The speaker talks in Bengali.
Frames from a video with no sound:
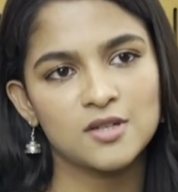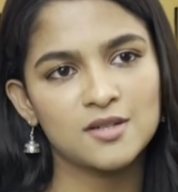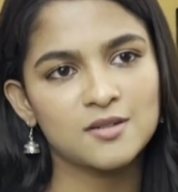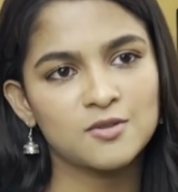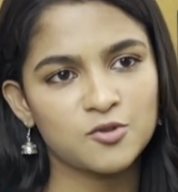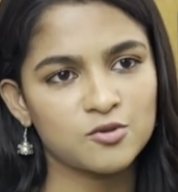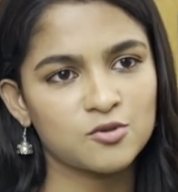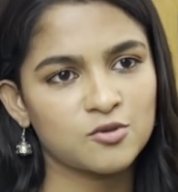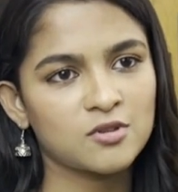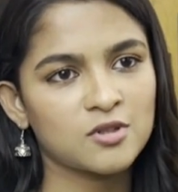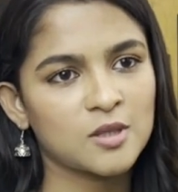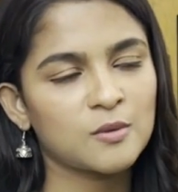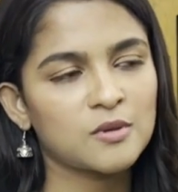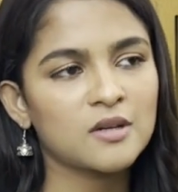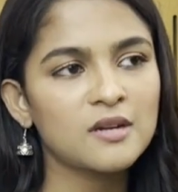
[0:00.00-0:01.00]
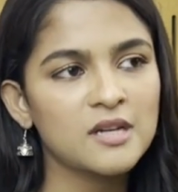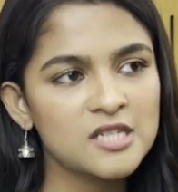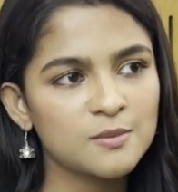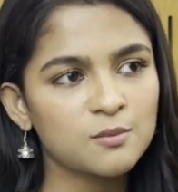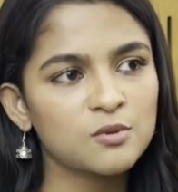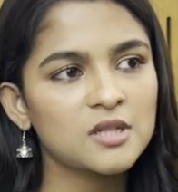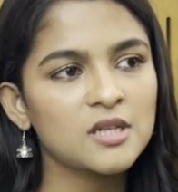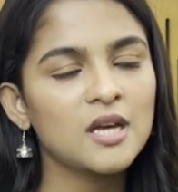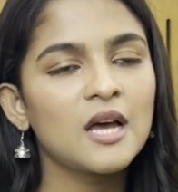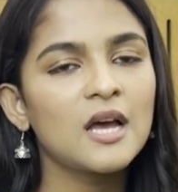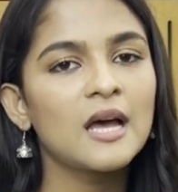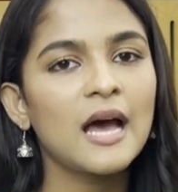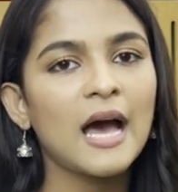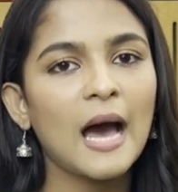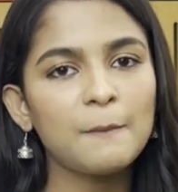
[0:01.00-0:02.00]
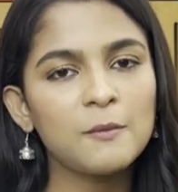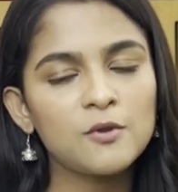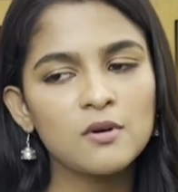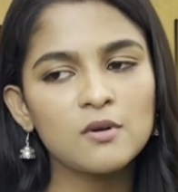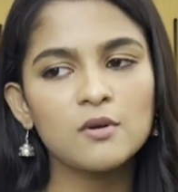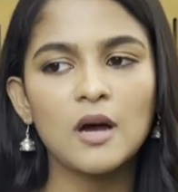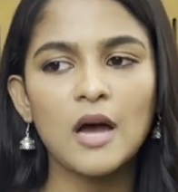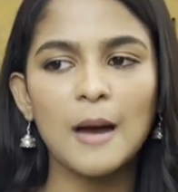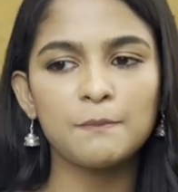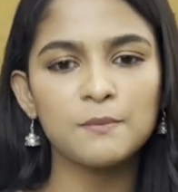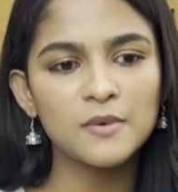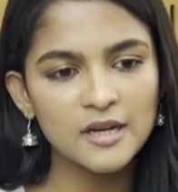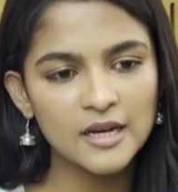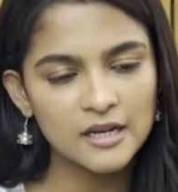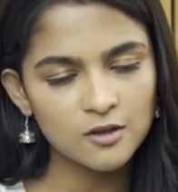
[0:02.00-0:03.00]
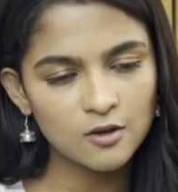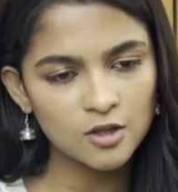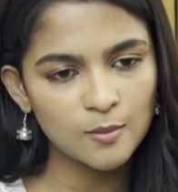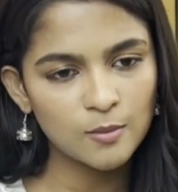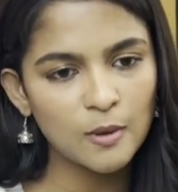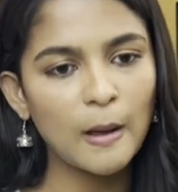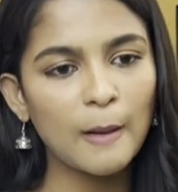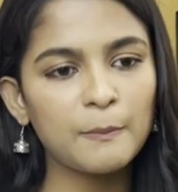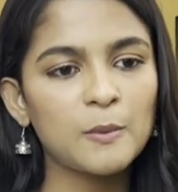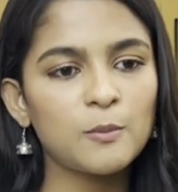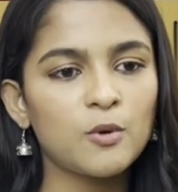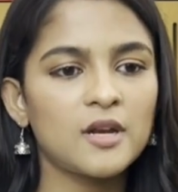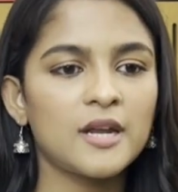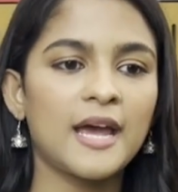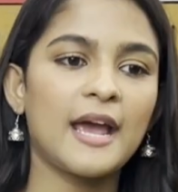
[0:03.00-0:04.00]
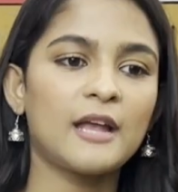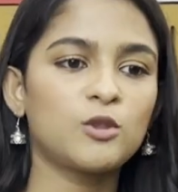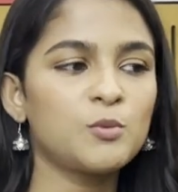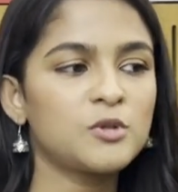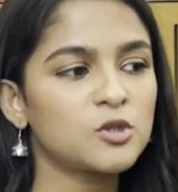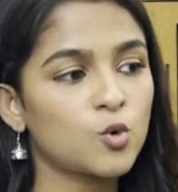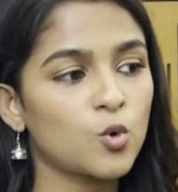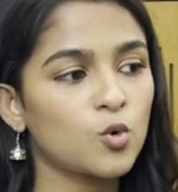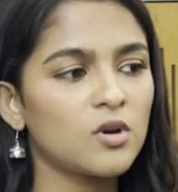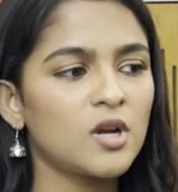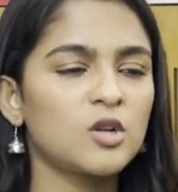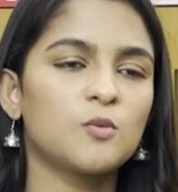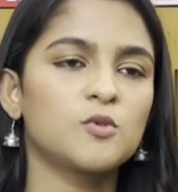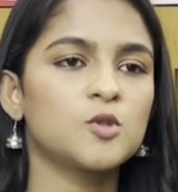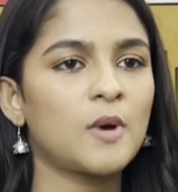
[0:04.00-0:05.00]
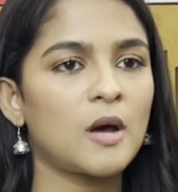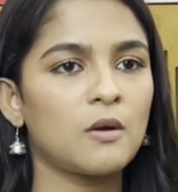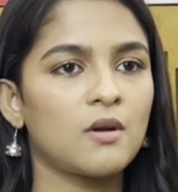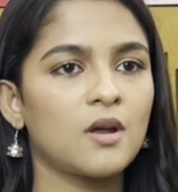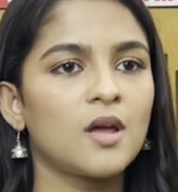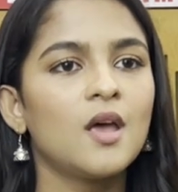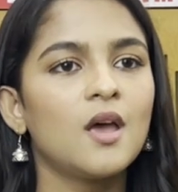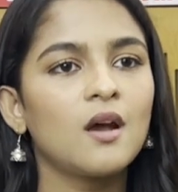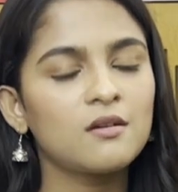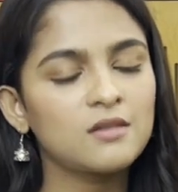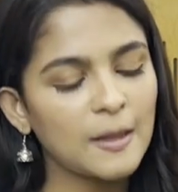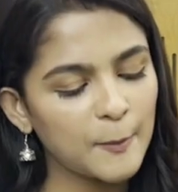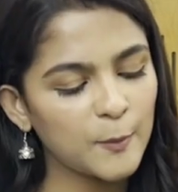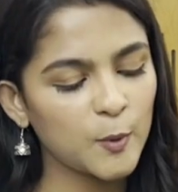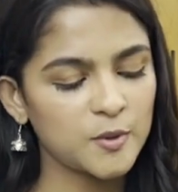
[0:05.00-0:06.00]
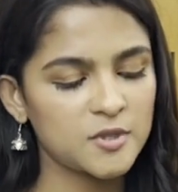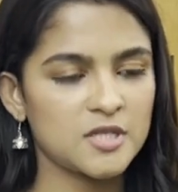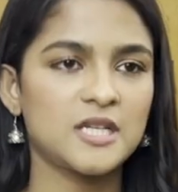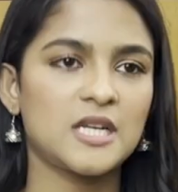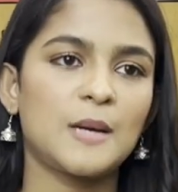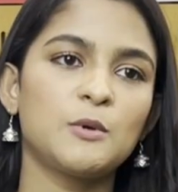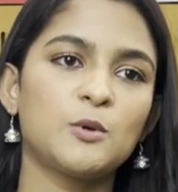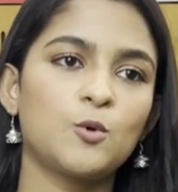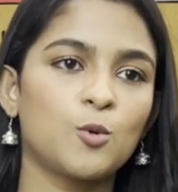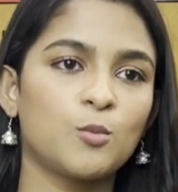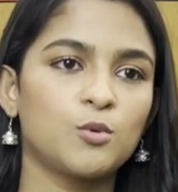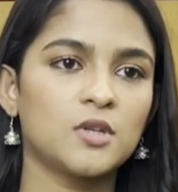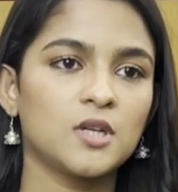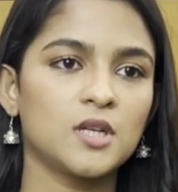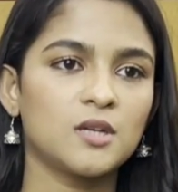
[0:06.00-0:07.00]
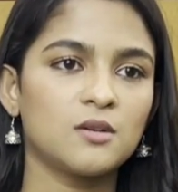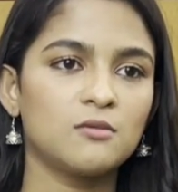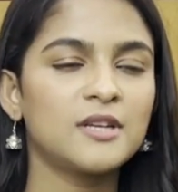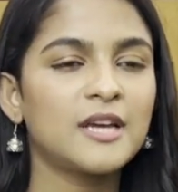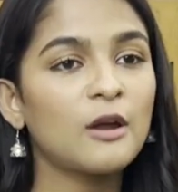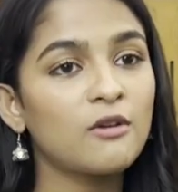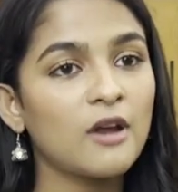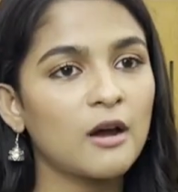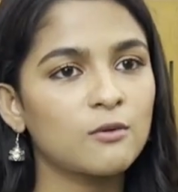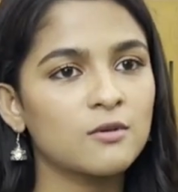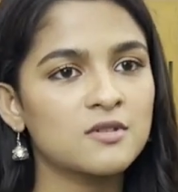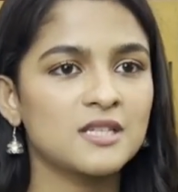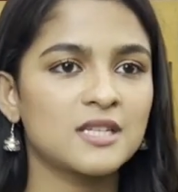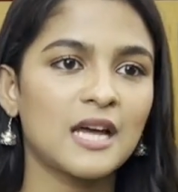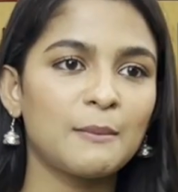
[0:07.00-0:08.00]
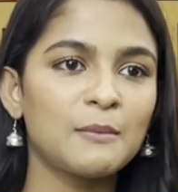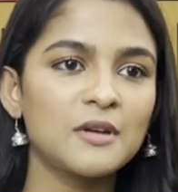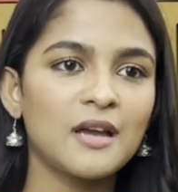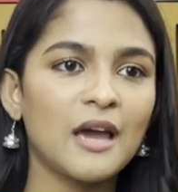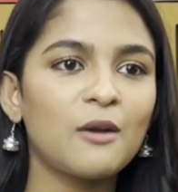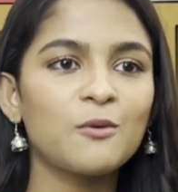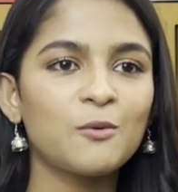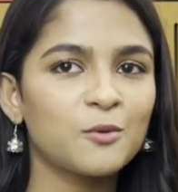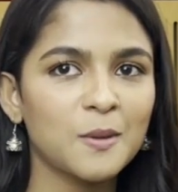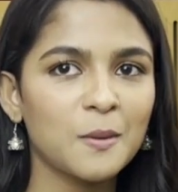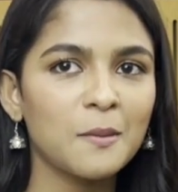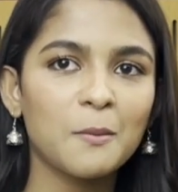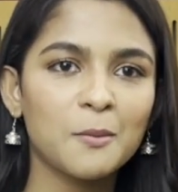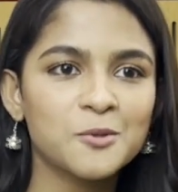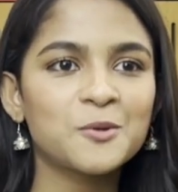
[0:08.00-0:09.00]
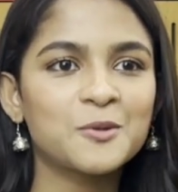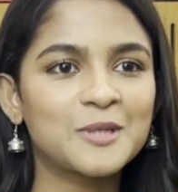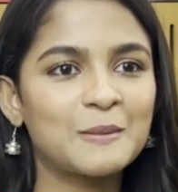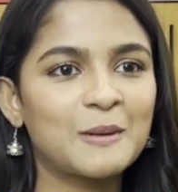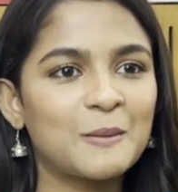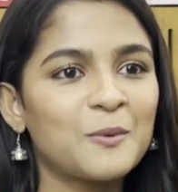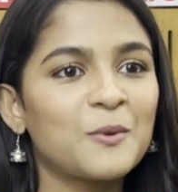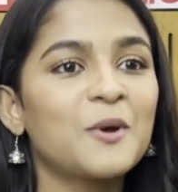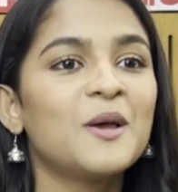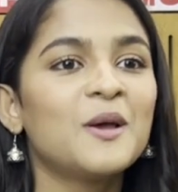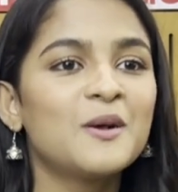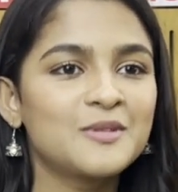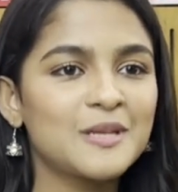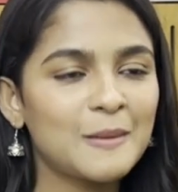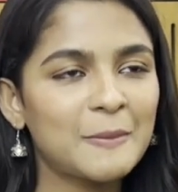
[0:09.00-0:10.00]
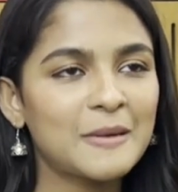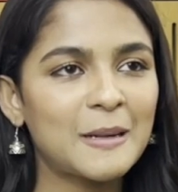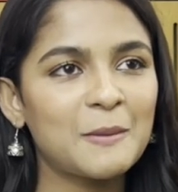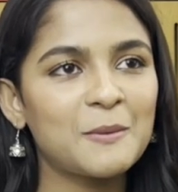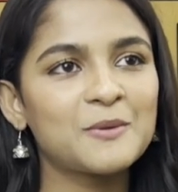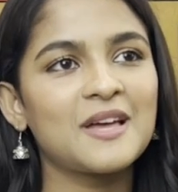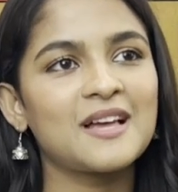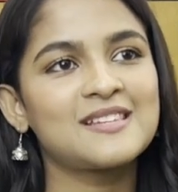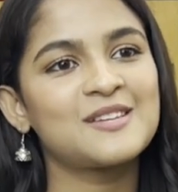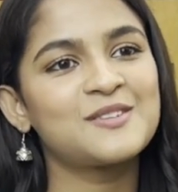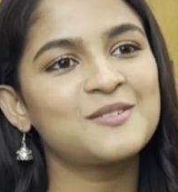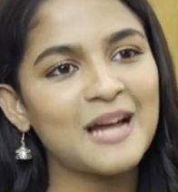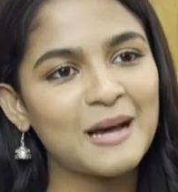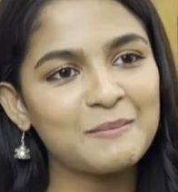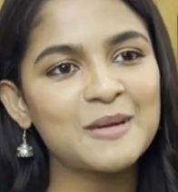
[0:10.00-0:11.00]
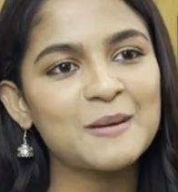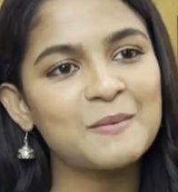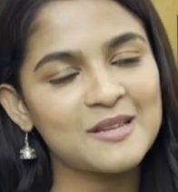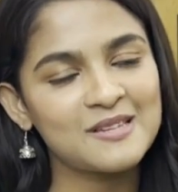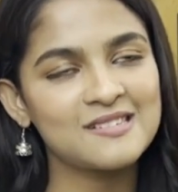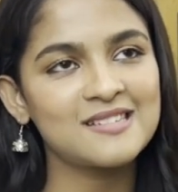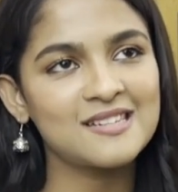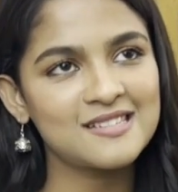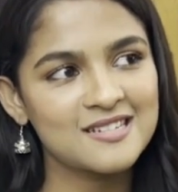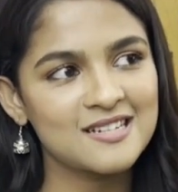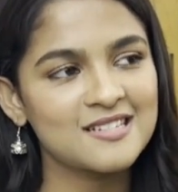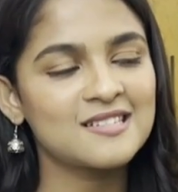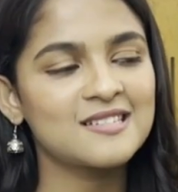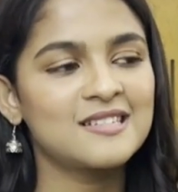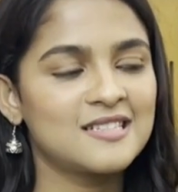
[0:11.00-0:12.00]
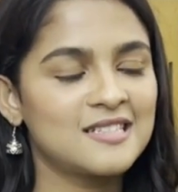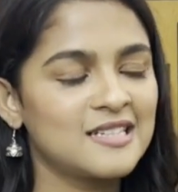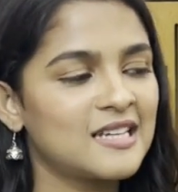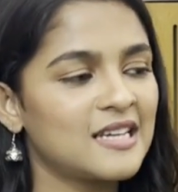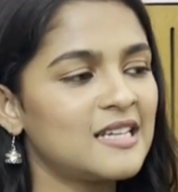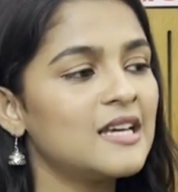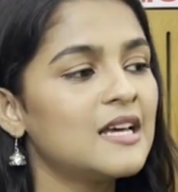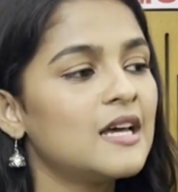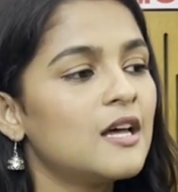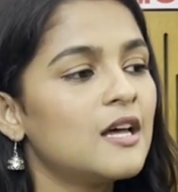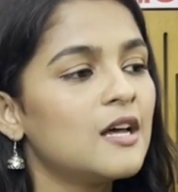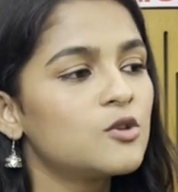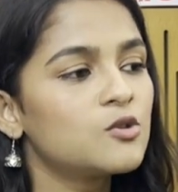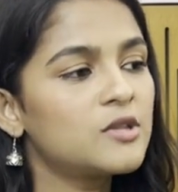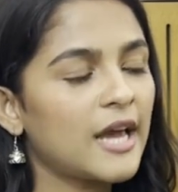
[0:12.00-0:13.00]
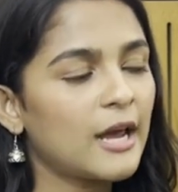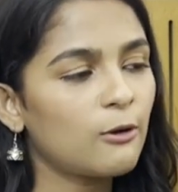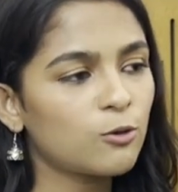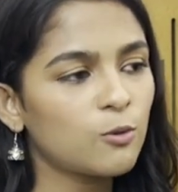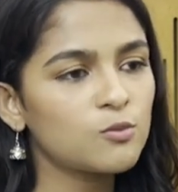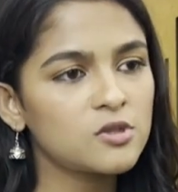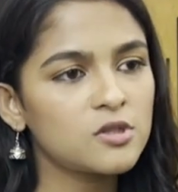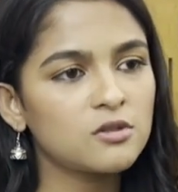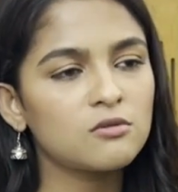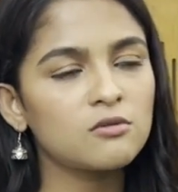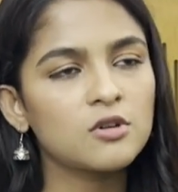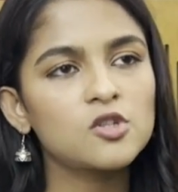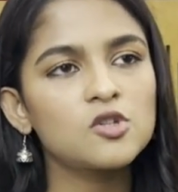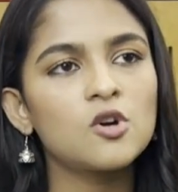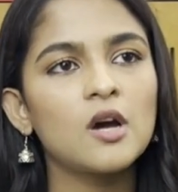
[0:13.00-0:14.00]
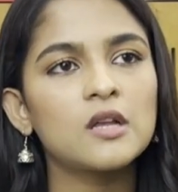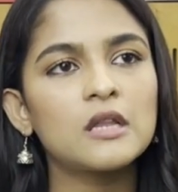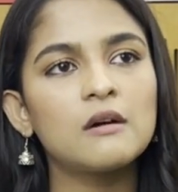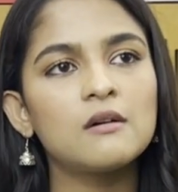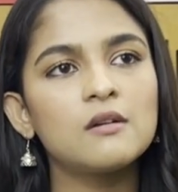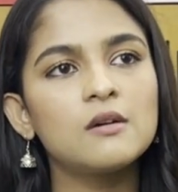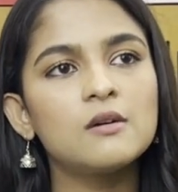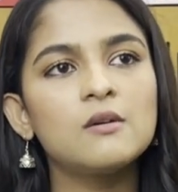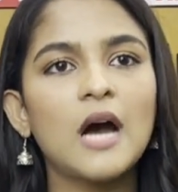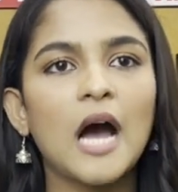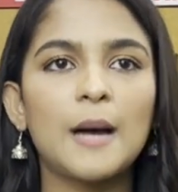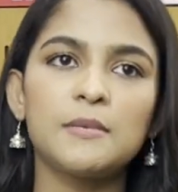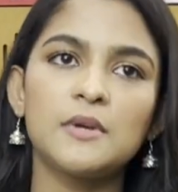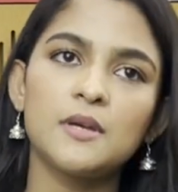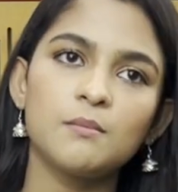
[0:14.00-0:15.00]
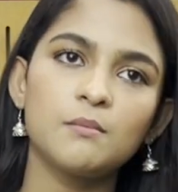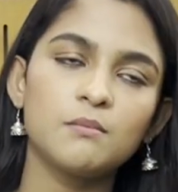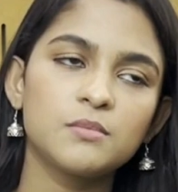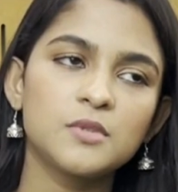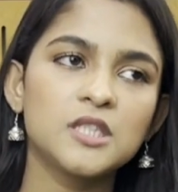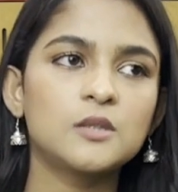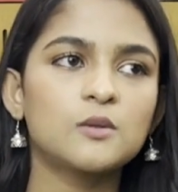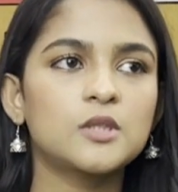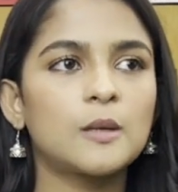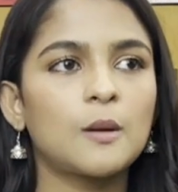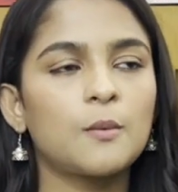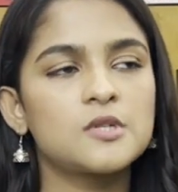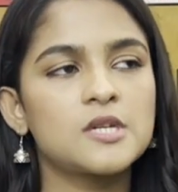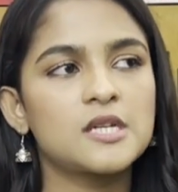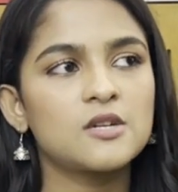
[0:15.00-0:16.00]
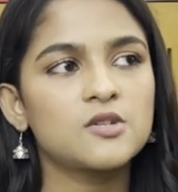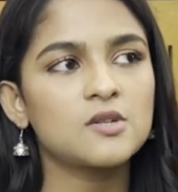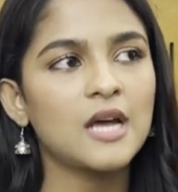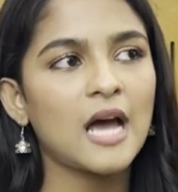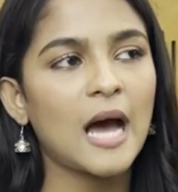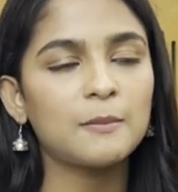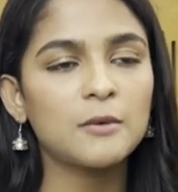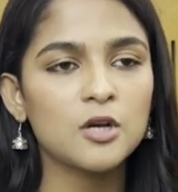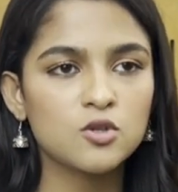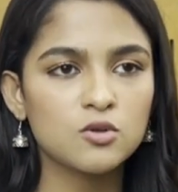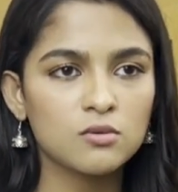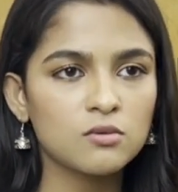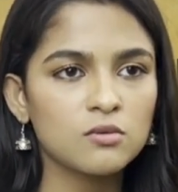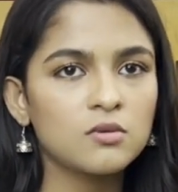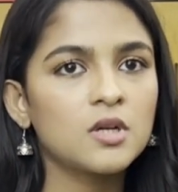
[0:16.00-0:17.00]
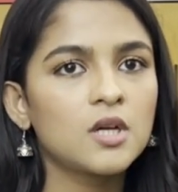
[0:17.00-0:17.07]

না সত্যি আচ্ছা, আচ্ছা, আচ্ছা। কারণ নিজের প্রতি আমি ধরুন আপনাকে একটা কথা বলো আপনি বলেন হ্যাঁ তুমি এটা করো না তোমার জন্য ভালো না কিন্তু আমার মনে হয় যে না এটা আমি করবো তাইলে উনি কেন না করছে এটা আমি কেন করতে পারবো অবশ্যই করতে পারবো সেই ব্যাপারটা আমার মধ্যে আছে যে আমি আমার নিজের ডিসিশন নিজেই নেই যদি এরকম যদি কোনো কিছু হয় তাহলেও আমি চিন্তা করতে পারবো যে এটা আসলে আমার জন্য